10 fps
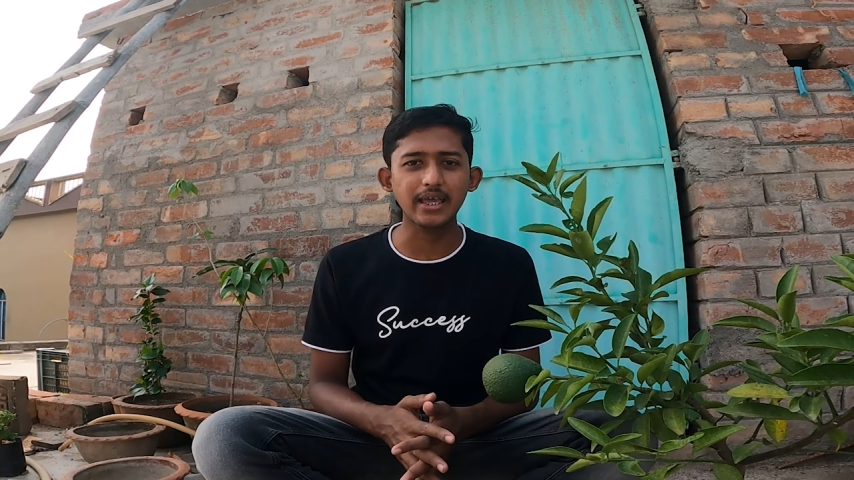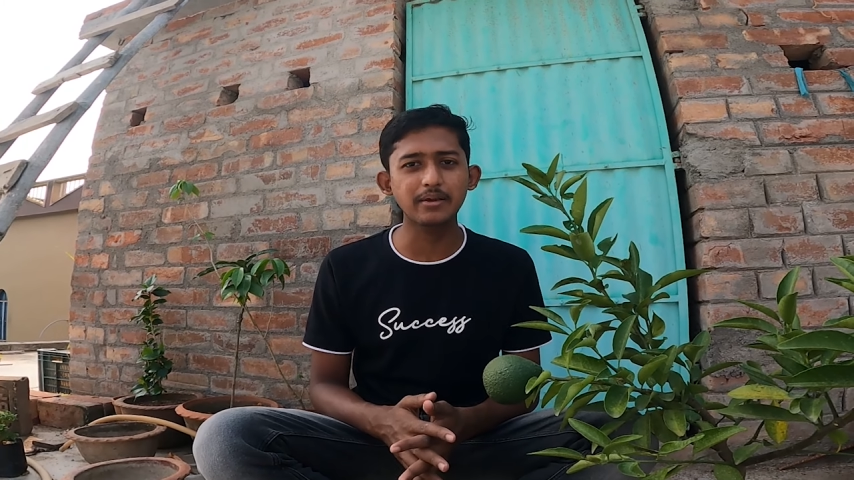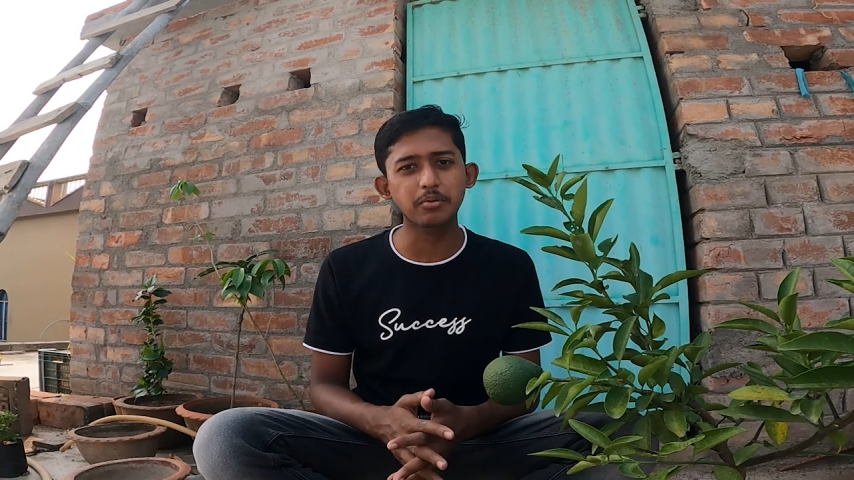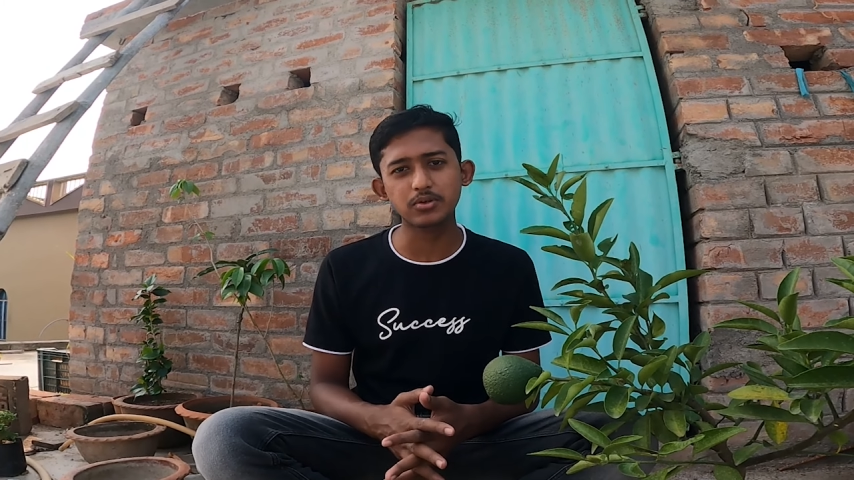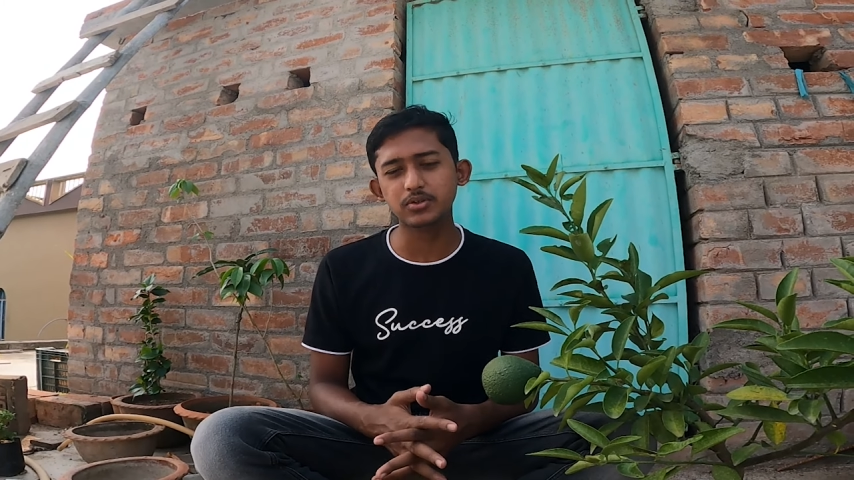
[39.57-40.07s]

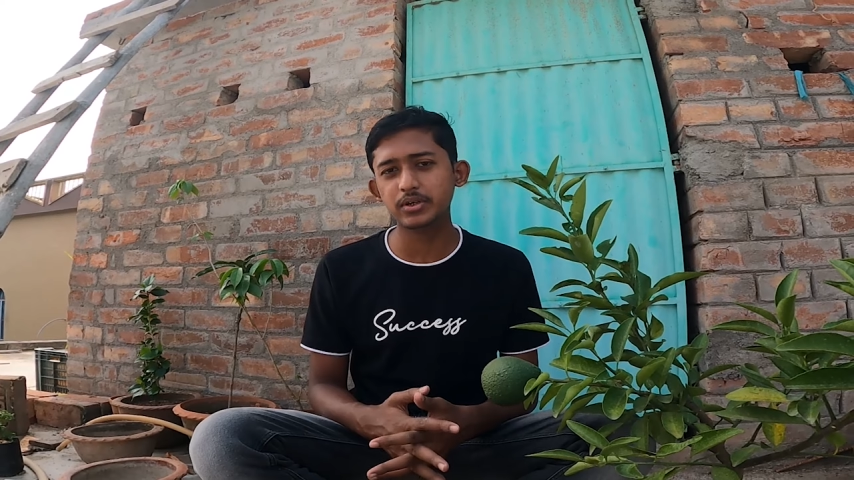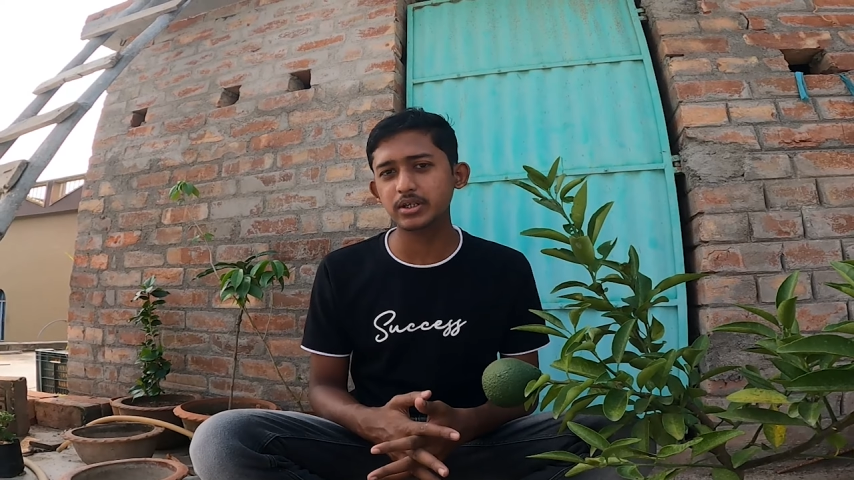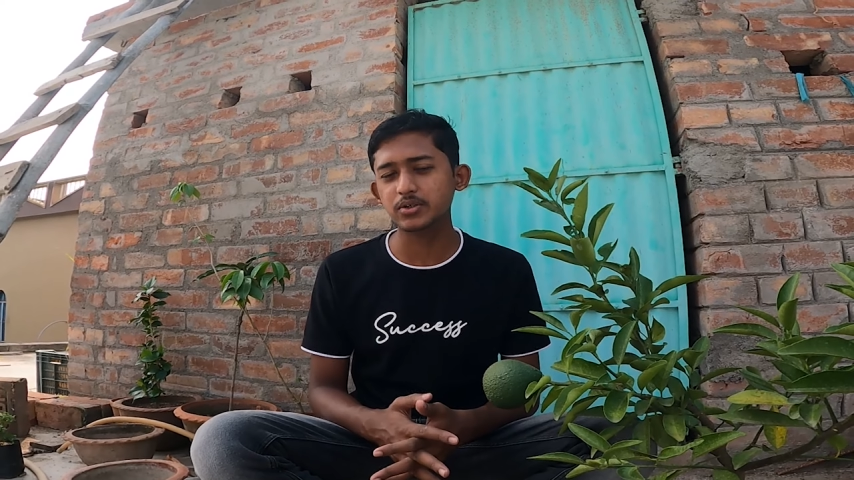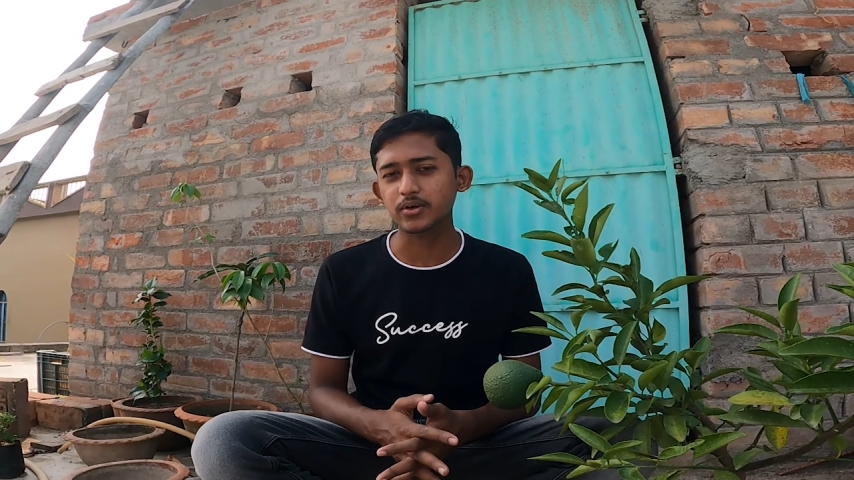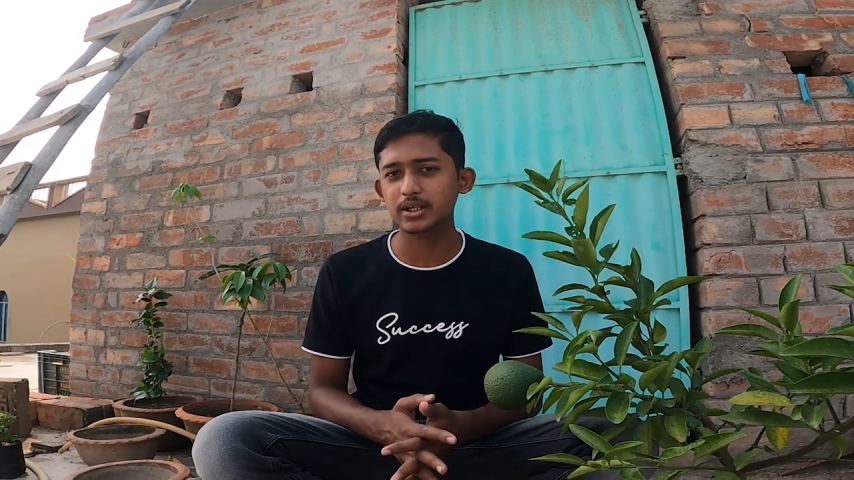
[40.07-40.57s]
এই
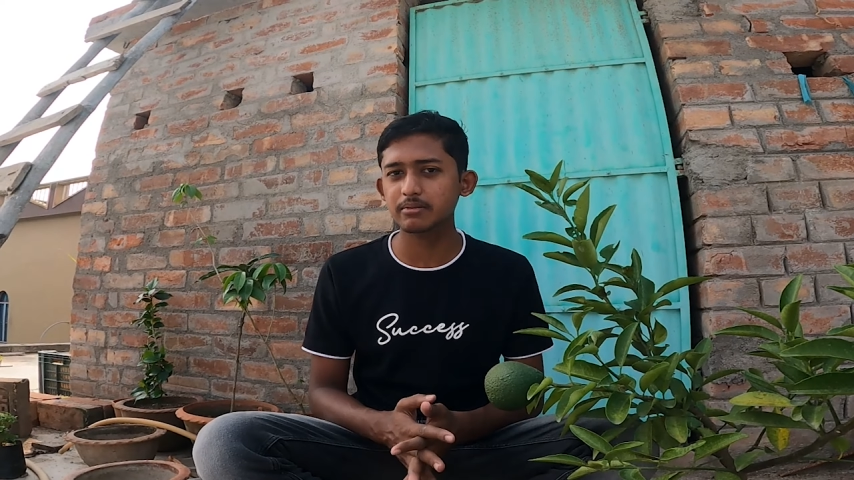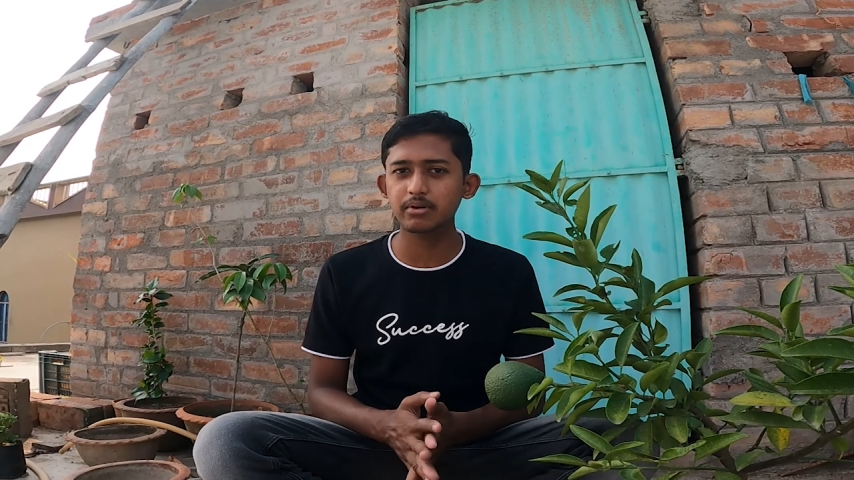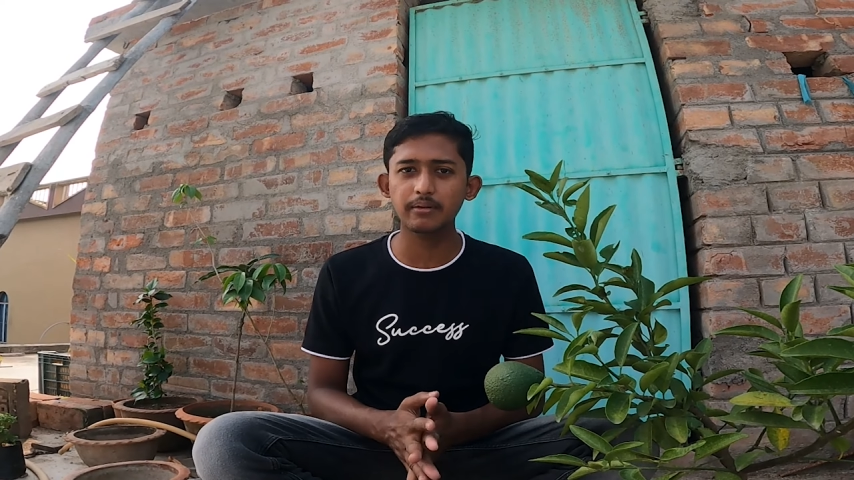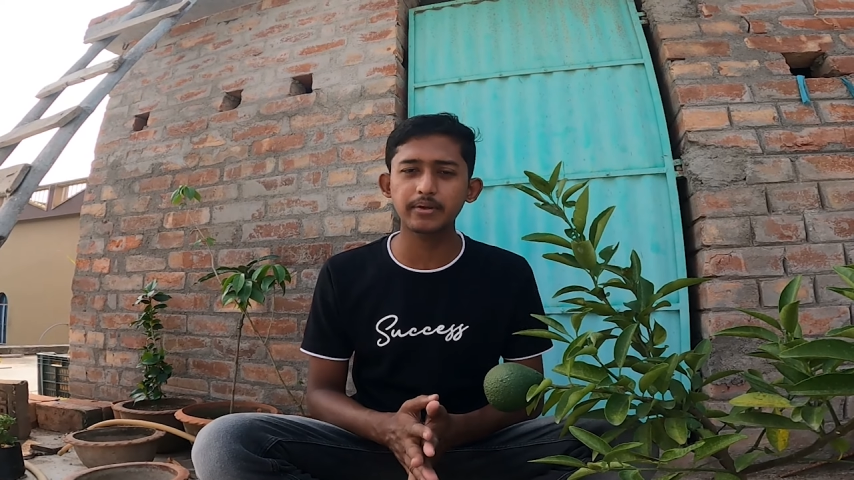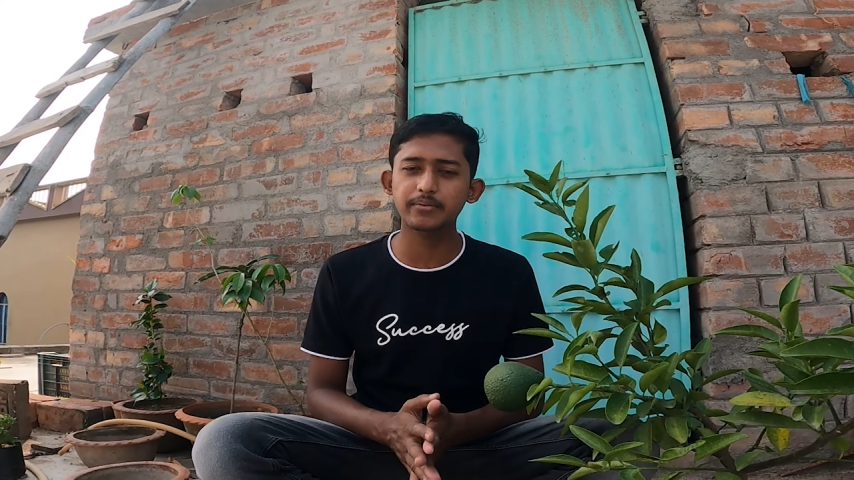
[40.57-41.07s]
বছরে
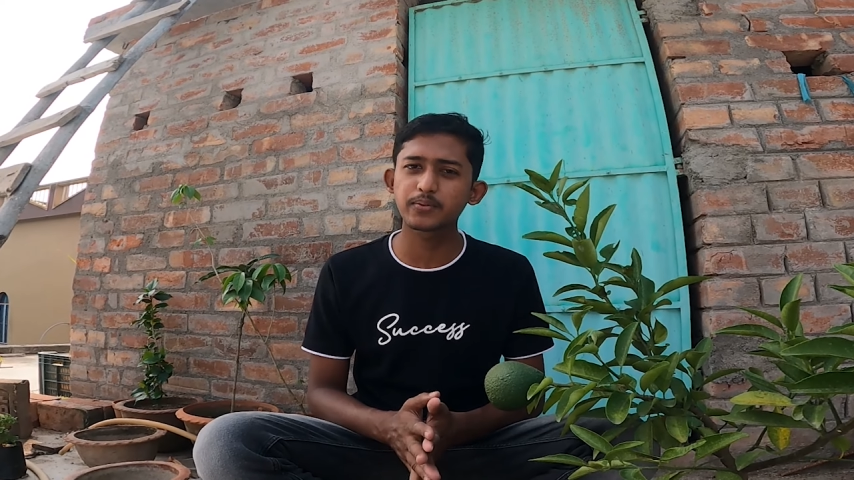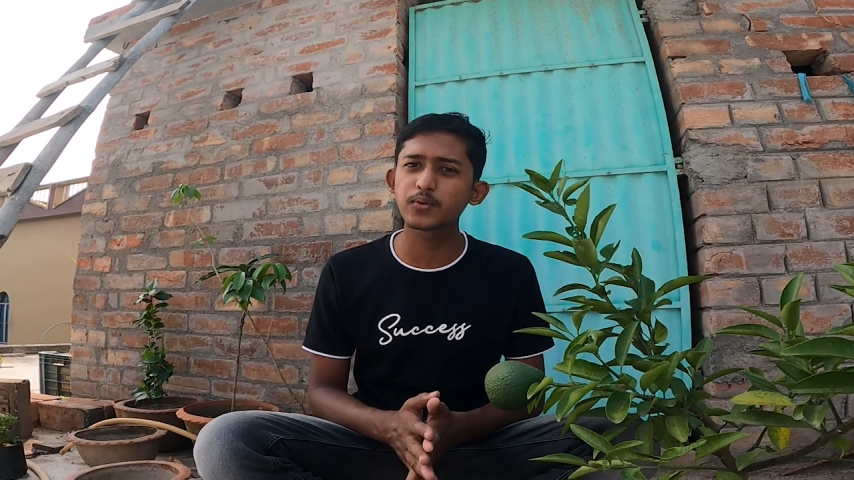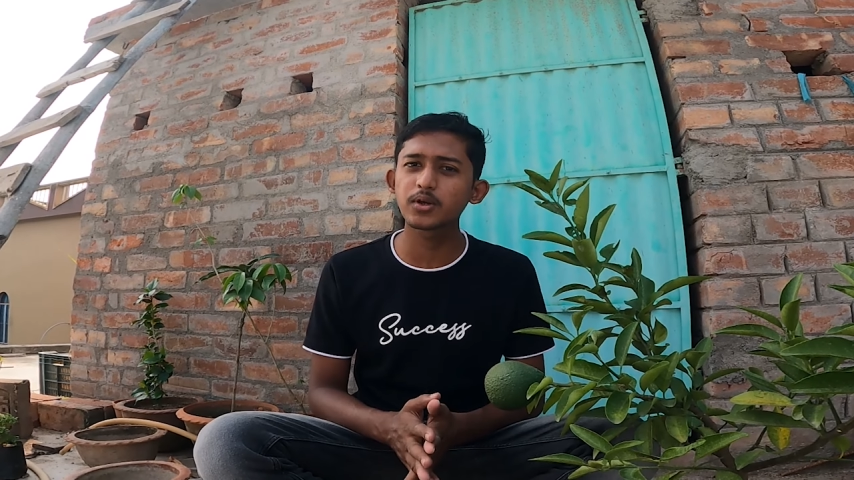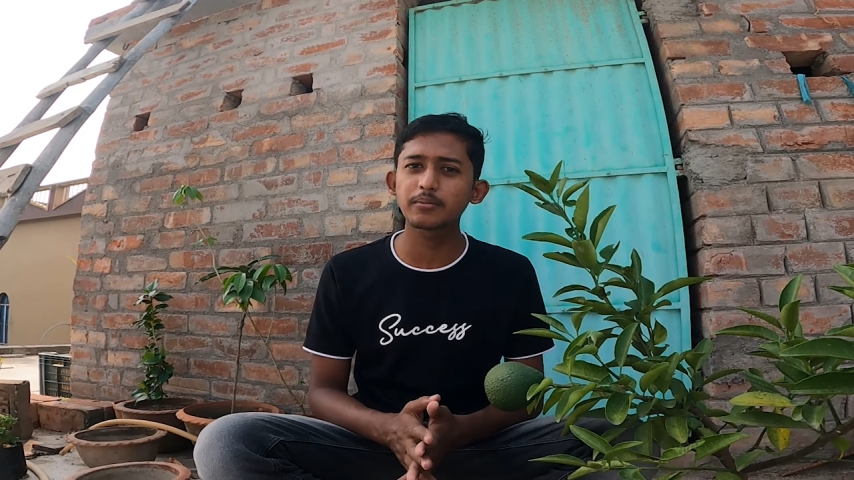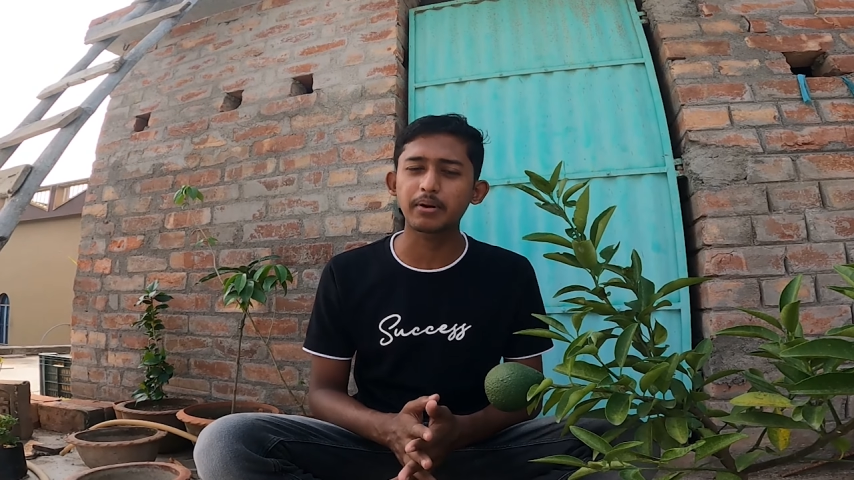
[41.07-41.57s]
সঠিকভাবে
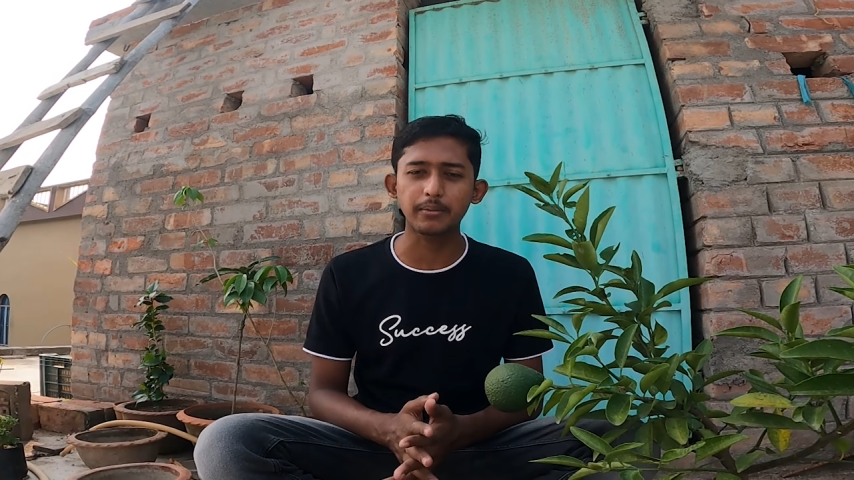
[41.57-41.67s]
ফুল